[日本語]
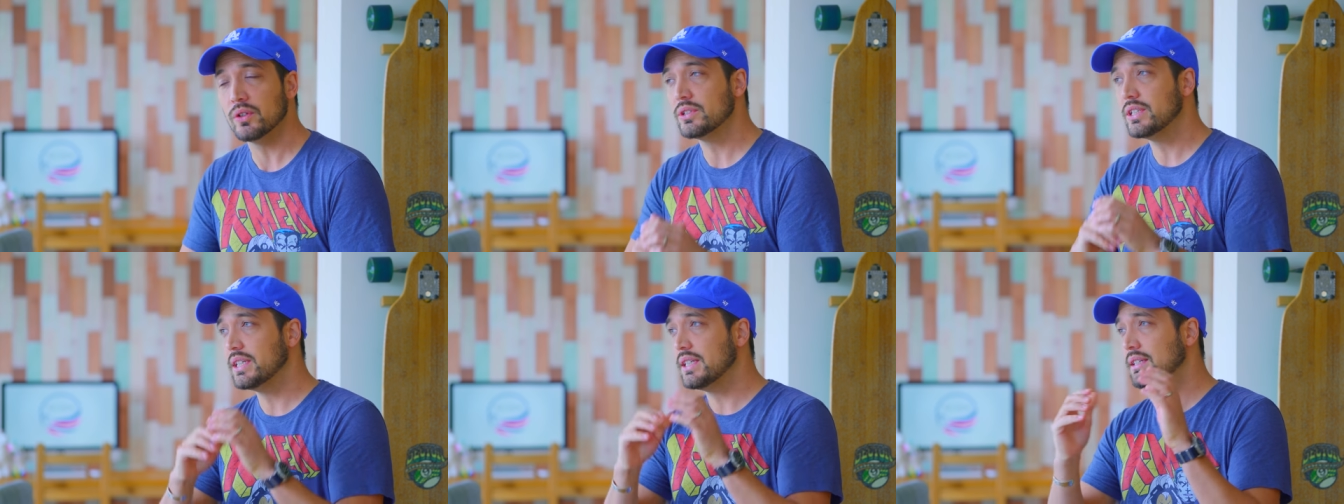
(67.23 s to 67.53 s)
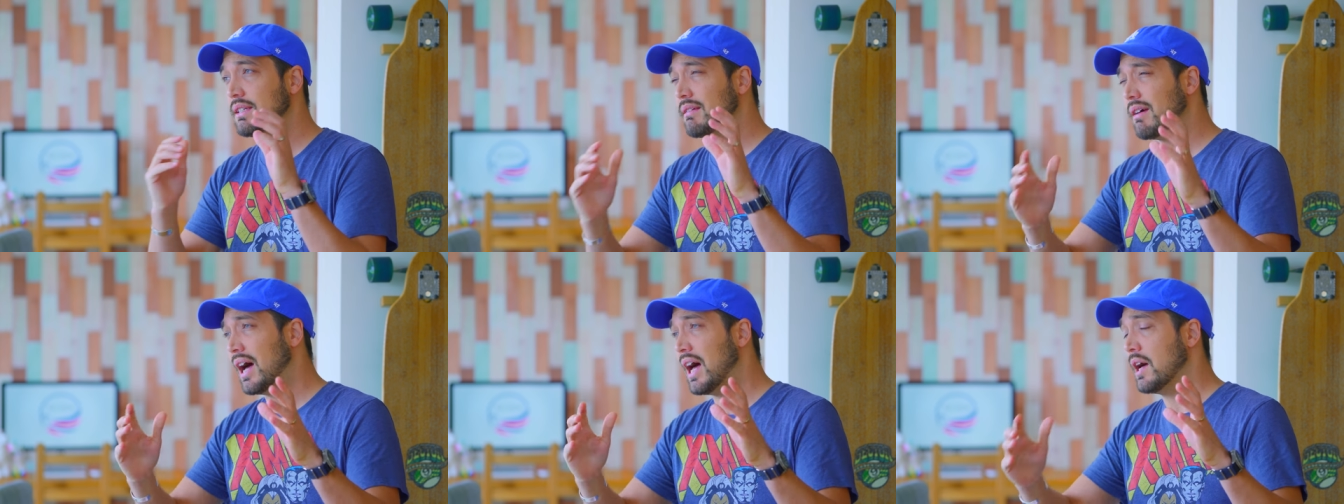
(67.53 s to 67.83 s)

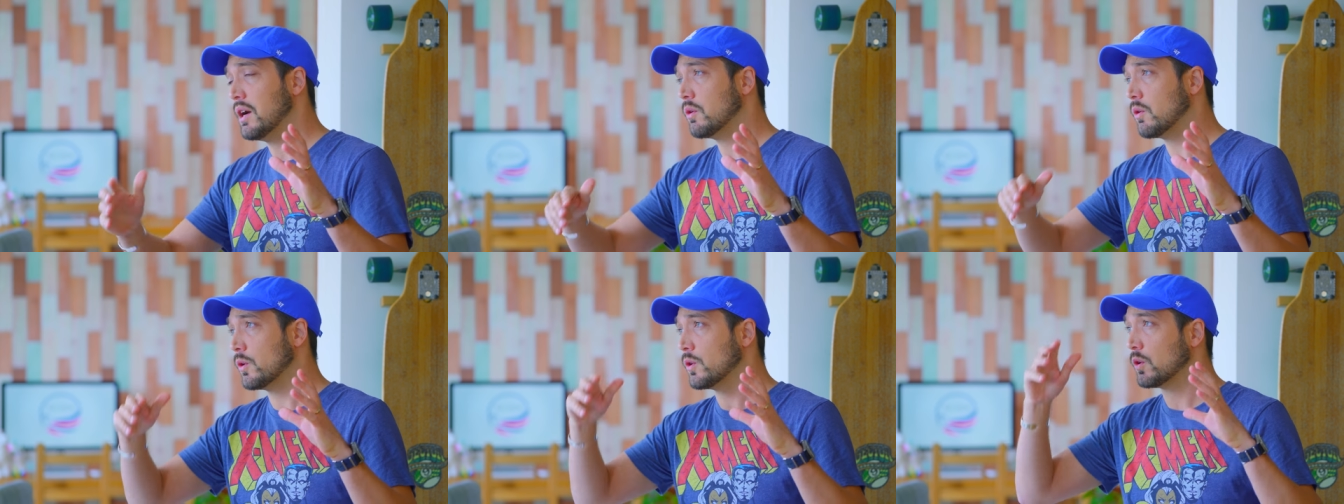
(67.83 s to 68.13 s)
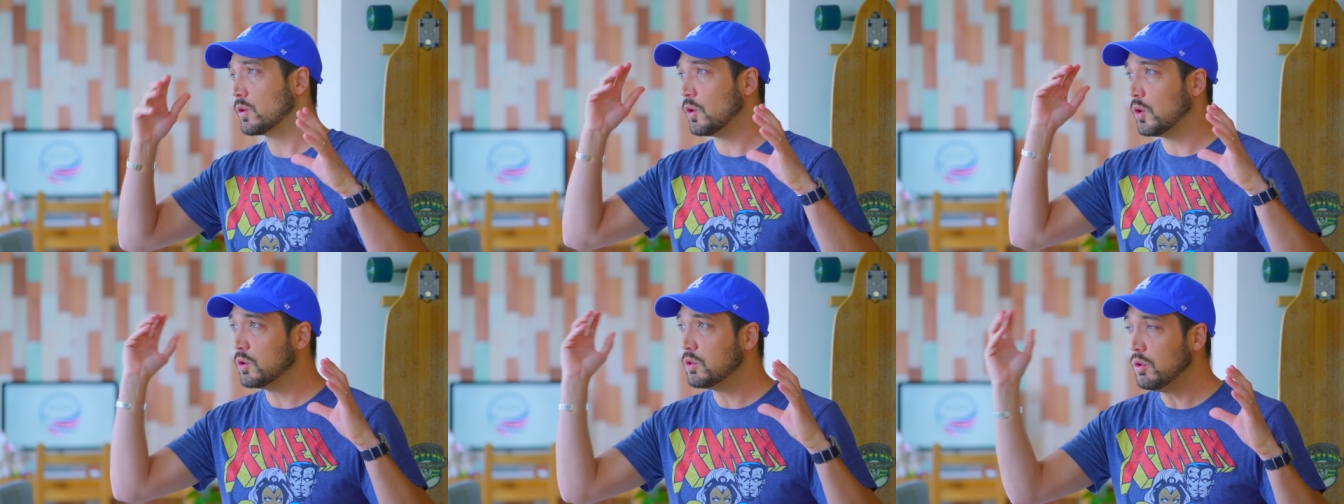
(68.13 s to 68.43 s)
実はこ
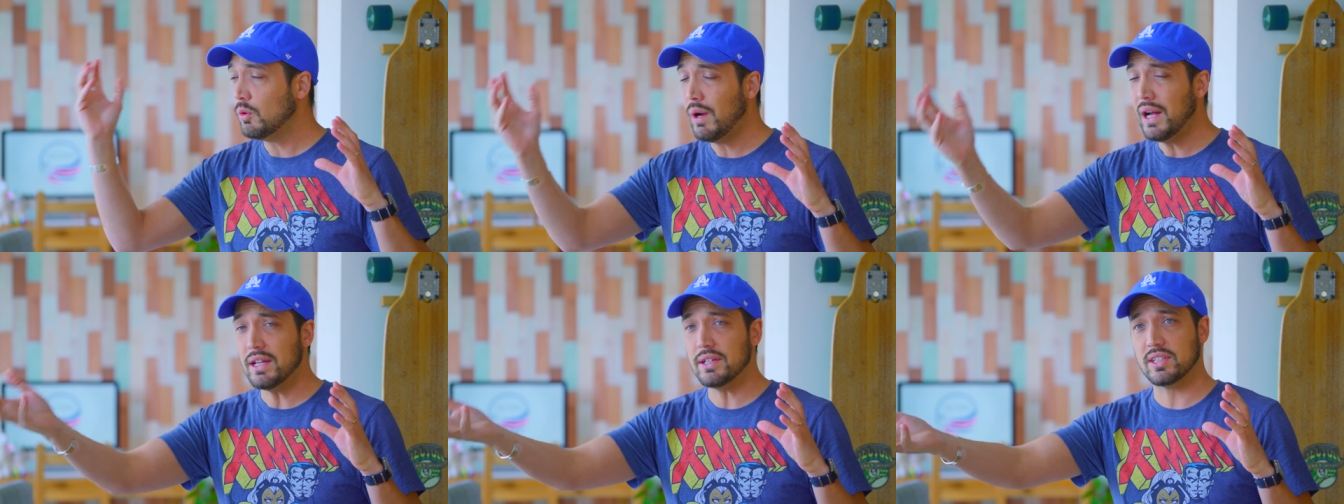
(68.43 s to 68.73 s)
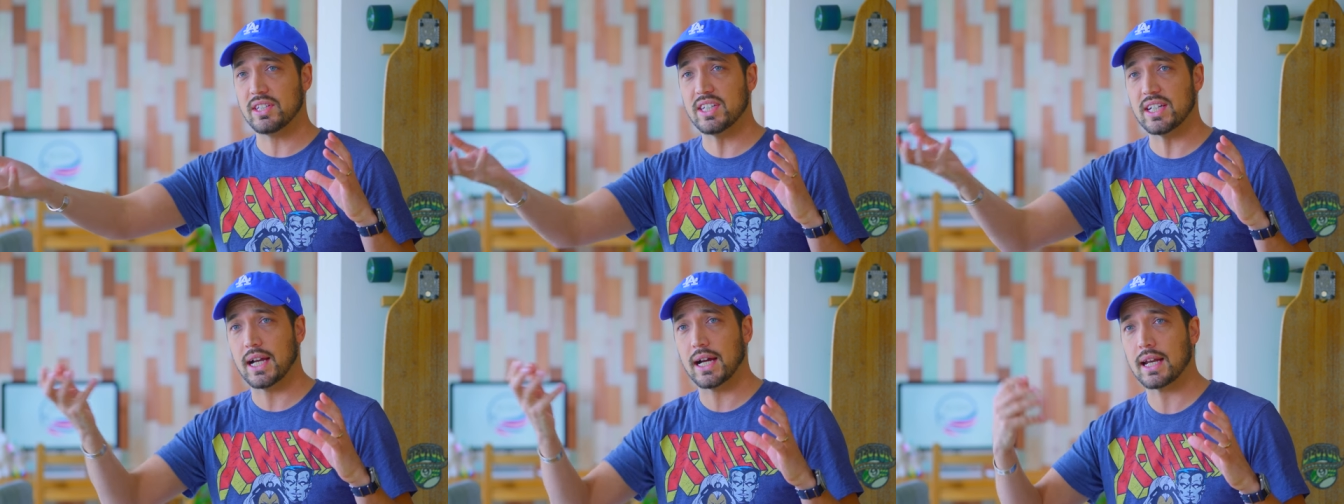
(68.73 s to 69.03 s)
の断
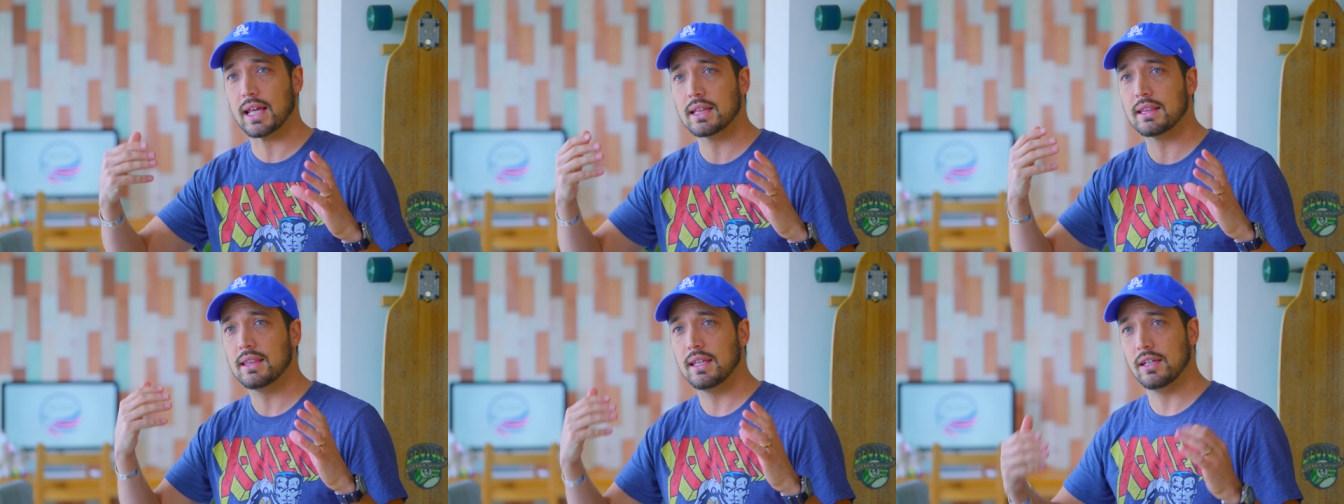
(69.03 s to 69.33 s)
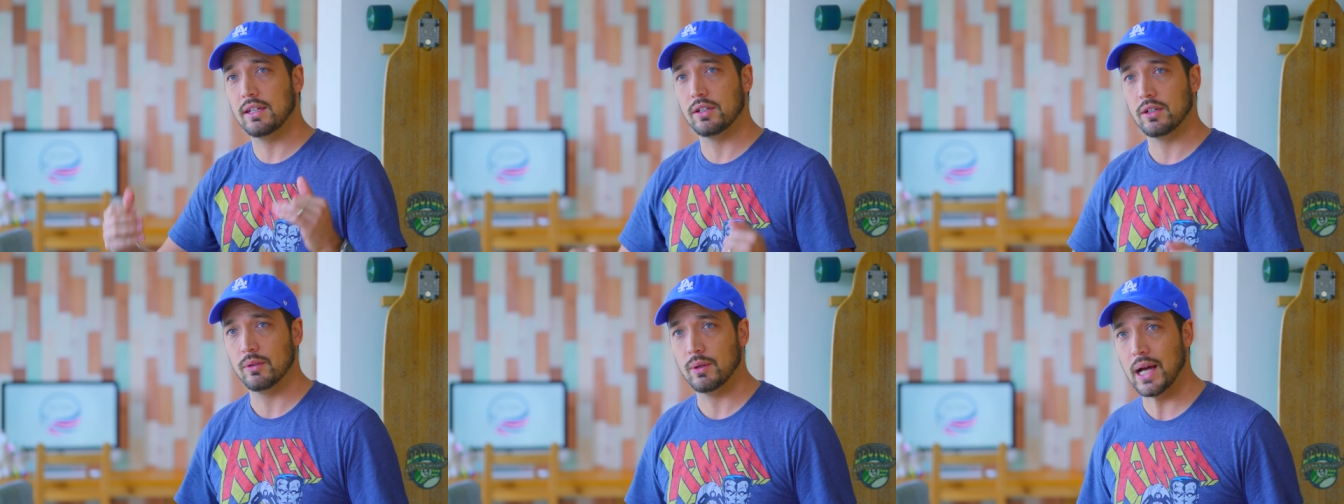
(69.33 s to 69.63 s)
る力っ
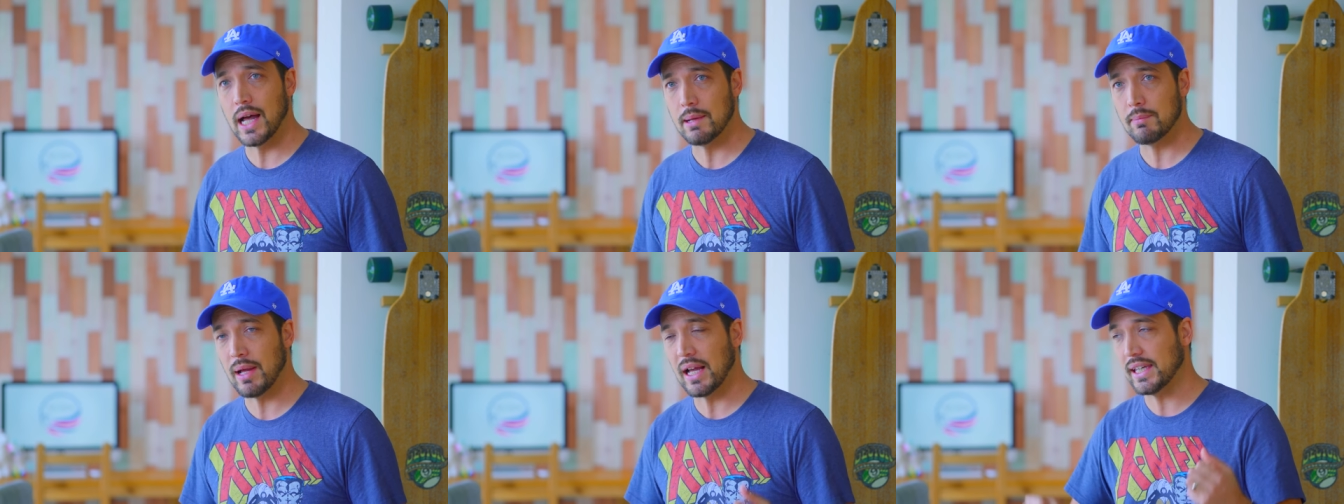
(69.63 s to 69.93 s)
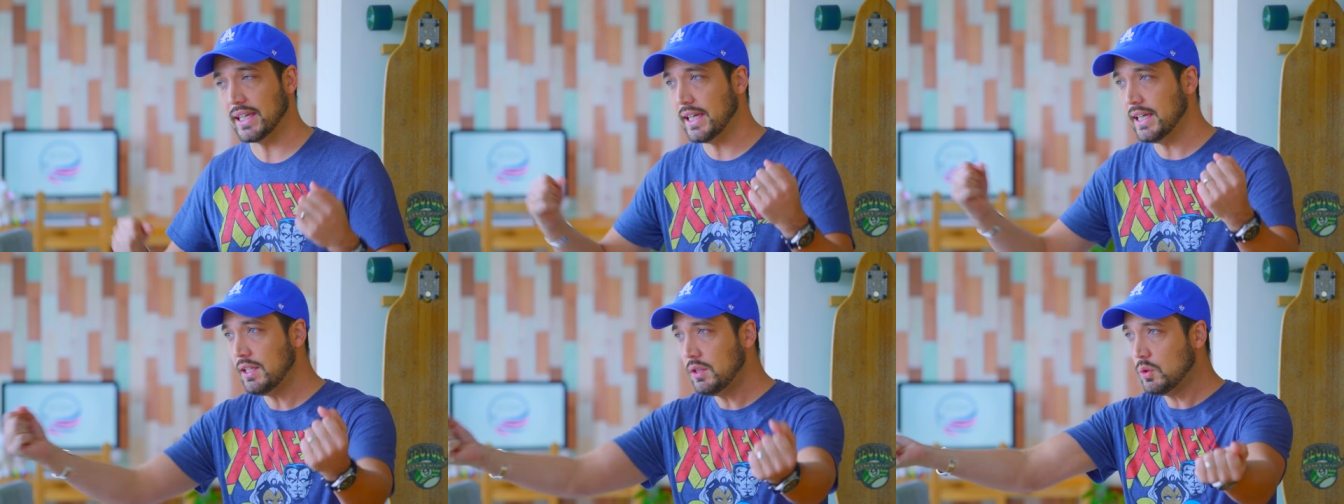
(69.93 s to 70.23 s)
ていうの
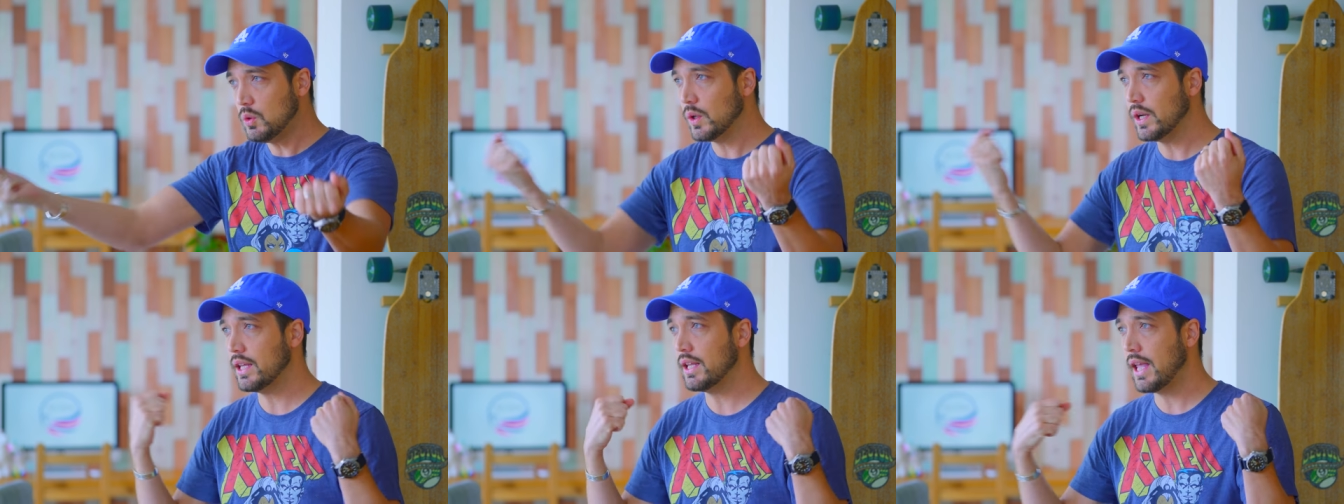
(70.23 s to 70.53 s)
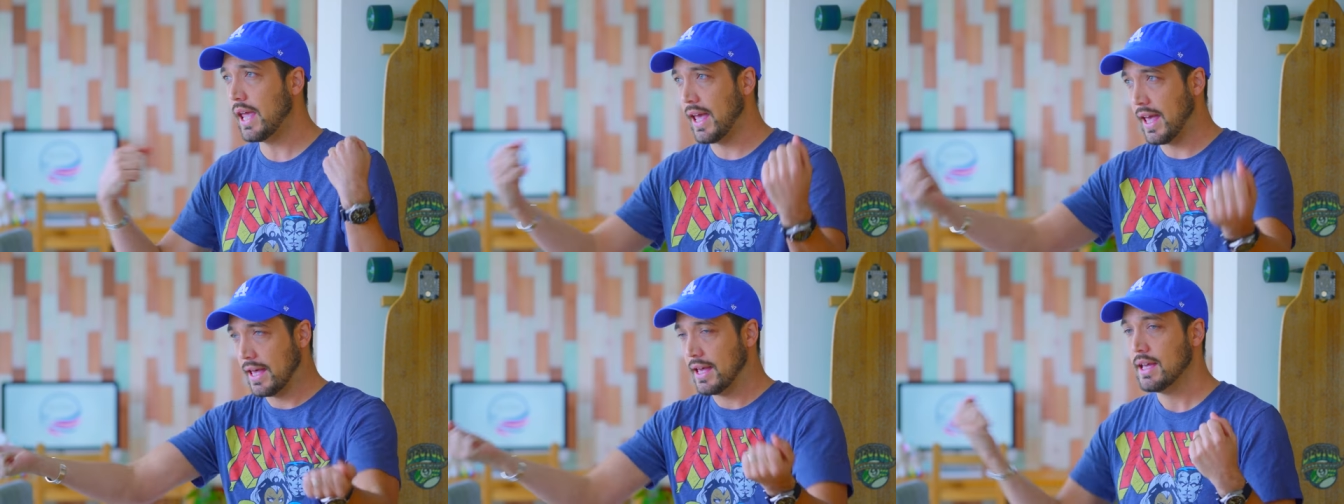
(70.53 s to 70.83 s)
は、筋トレ
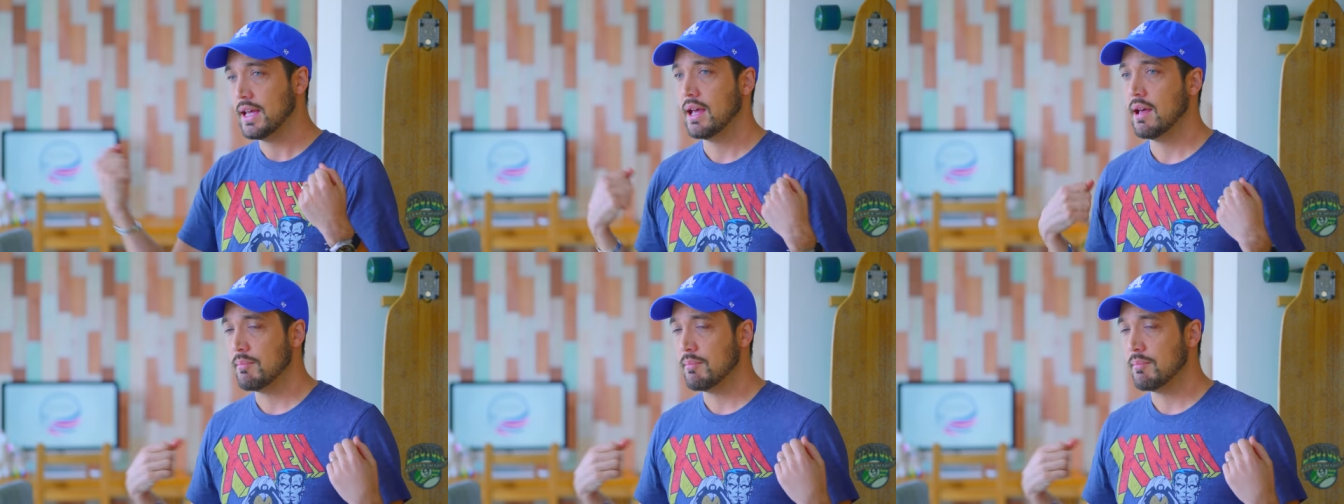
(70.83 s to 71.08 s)
で、